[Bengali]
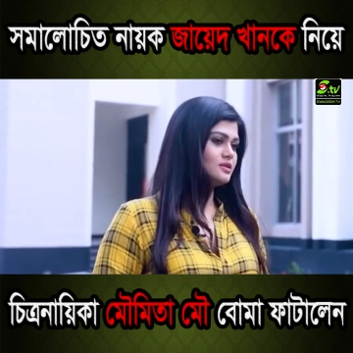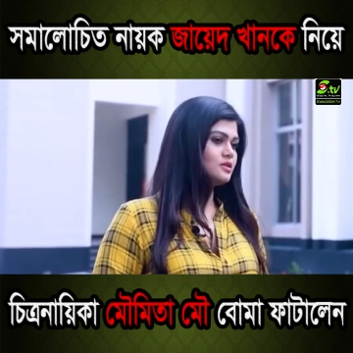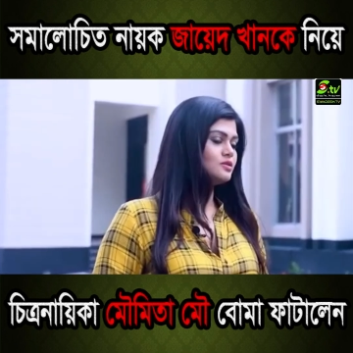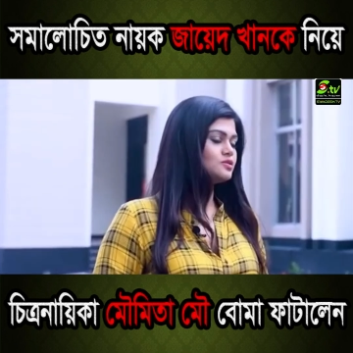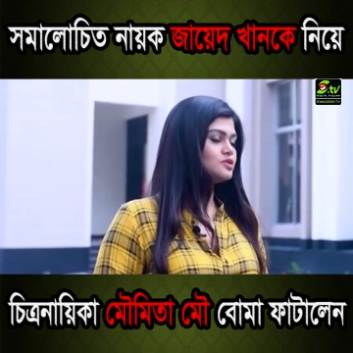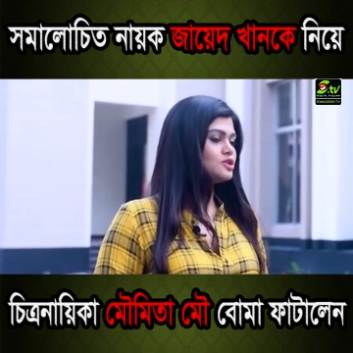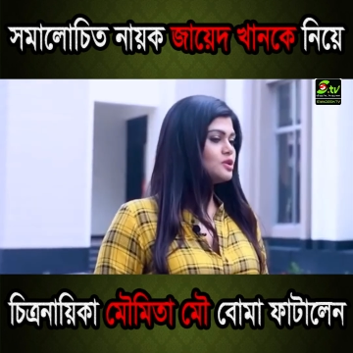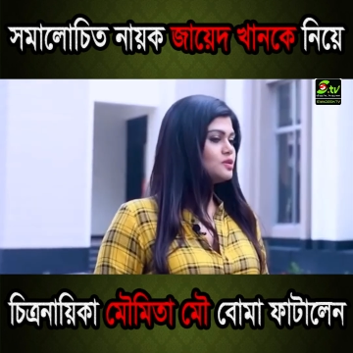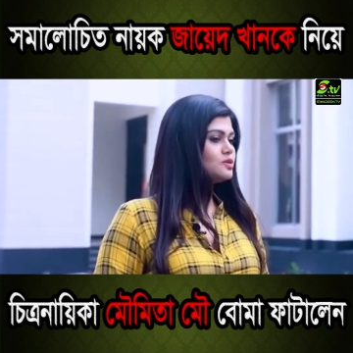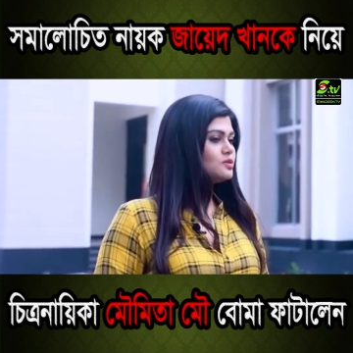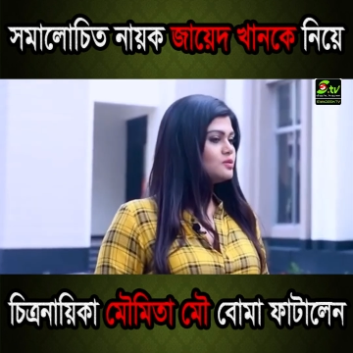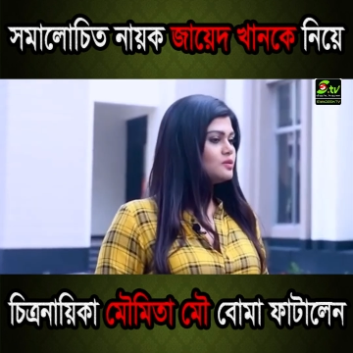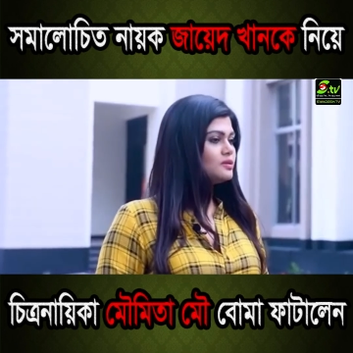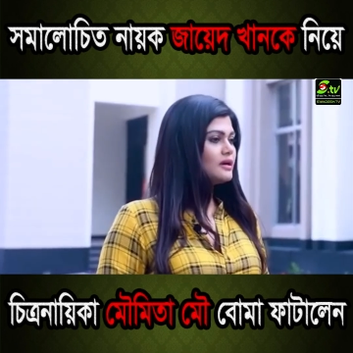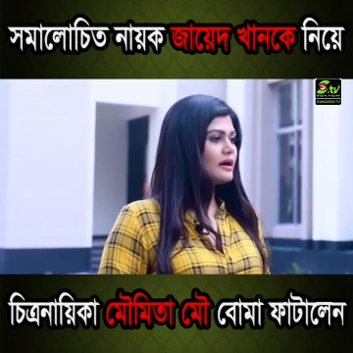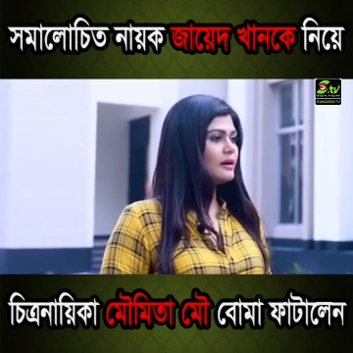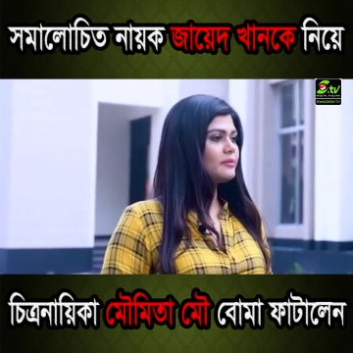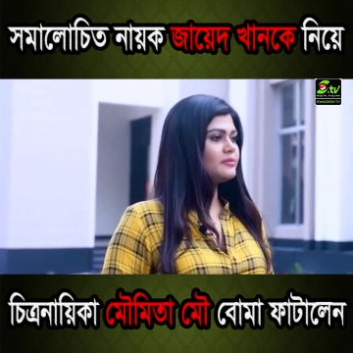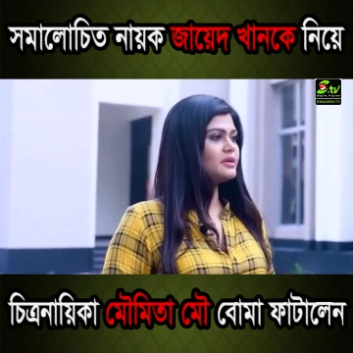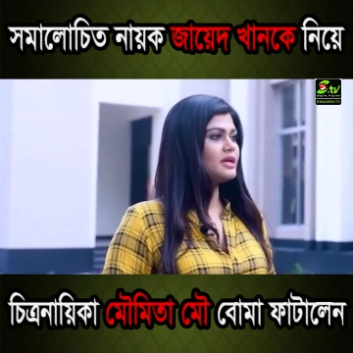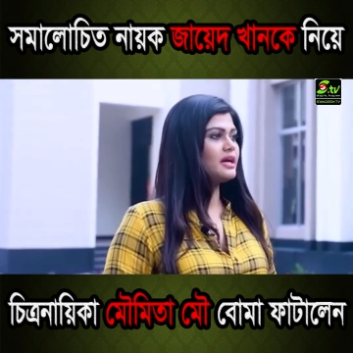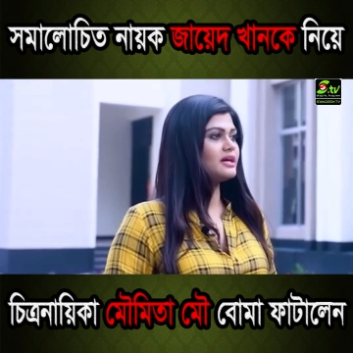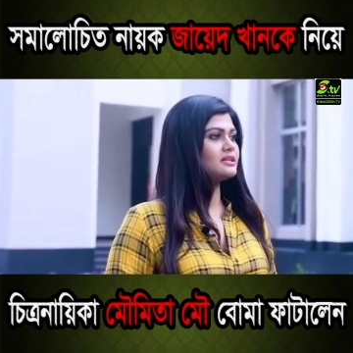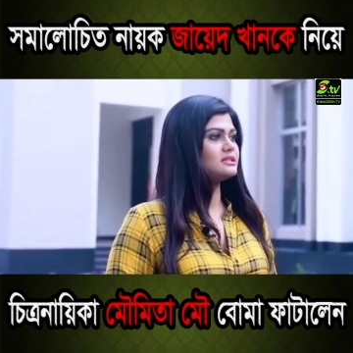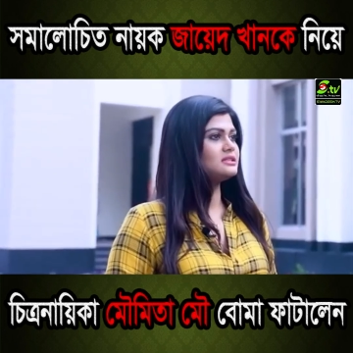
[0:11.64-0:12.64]
তো যতটুকু
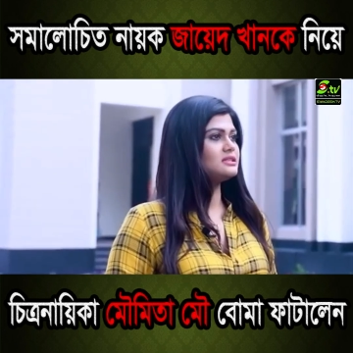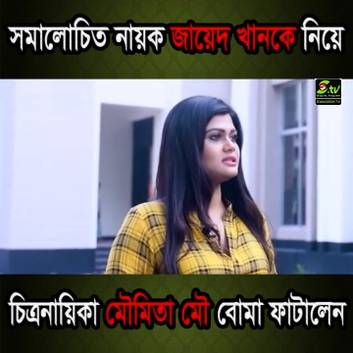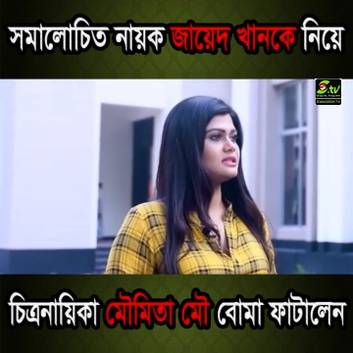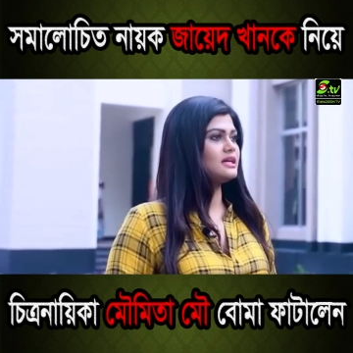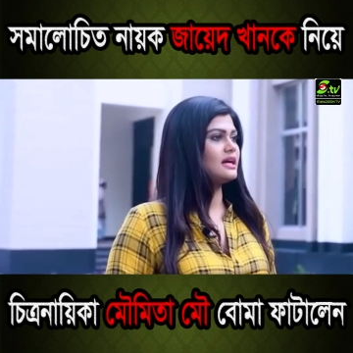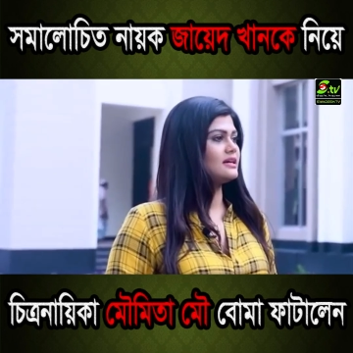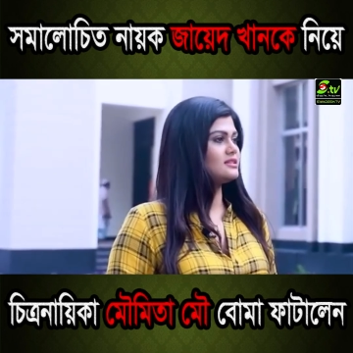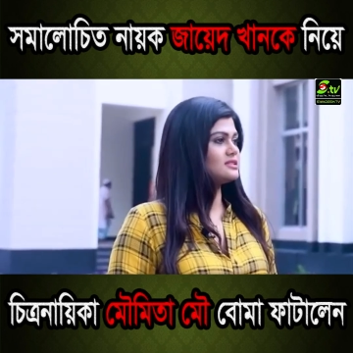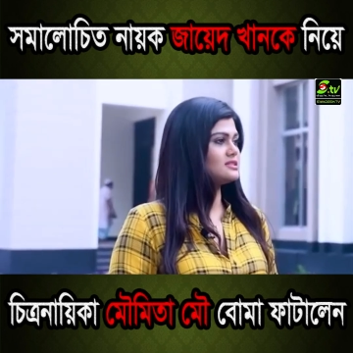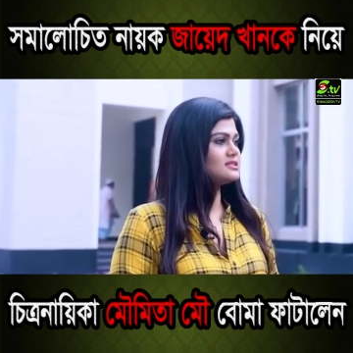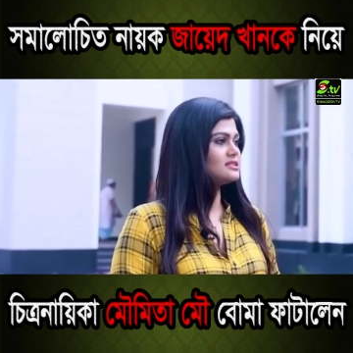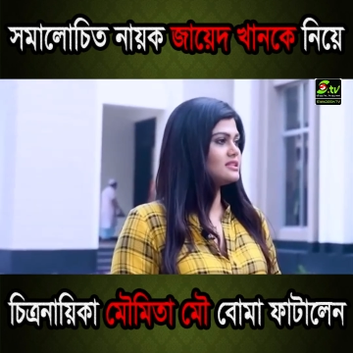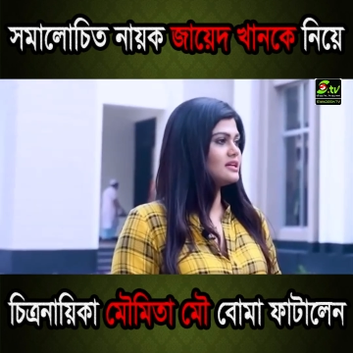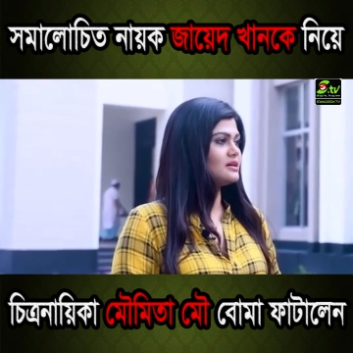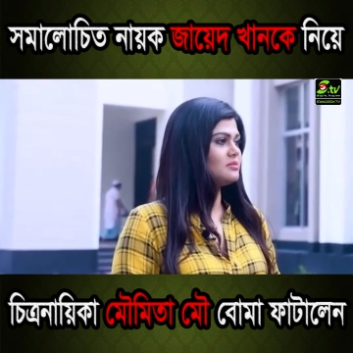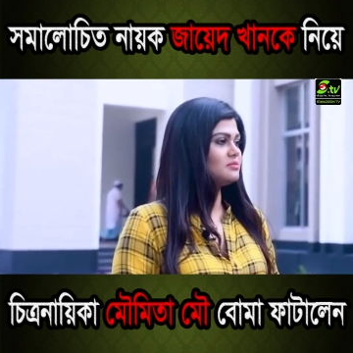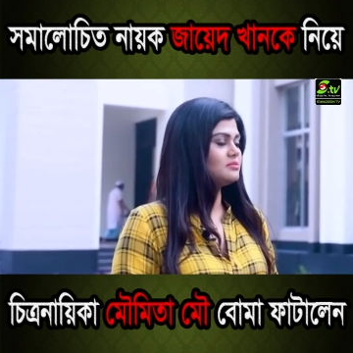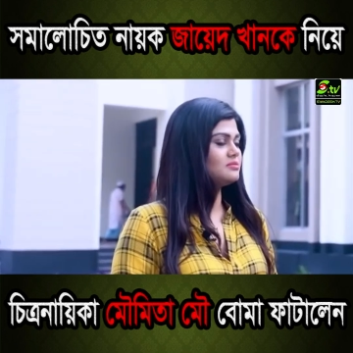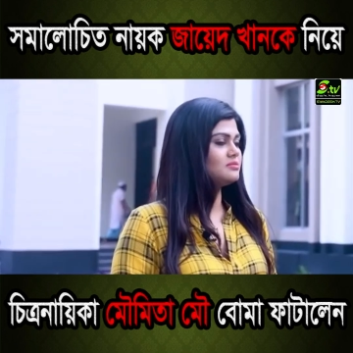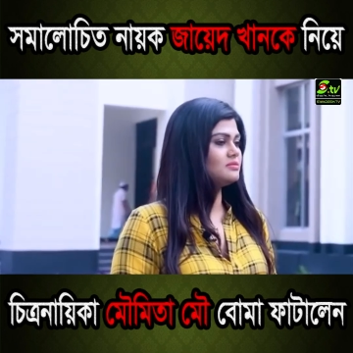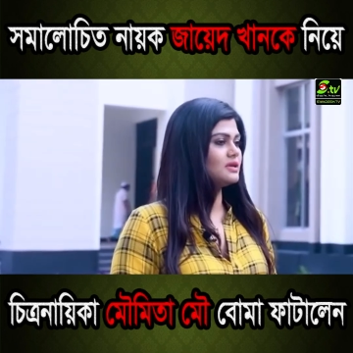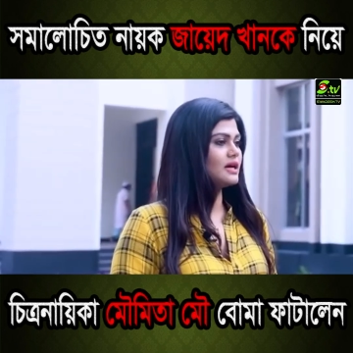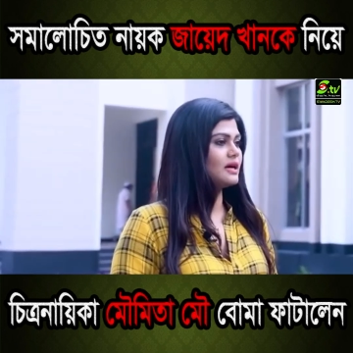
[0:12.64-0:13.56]
আমি আসি আসতাম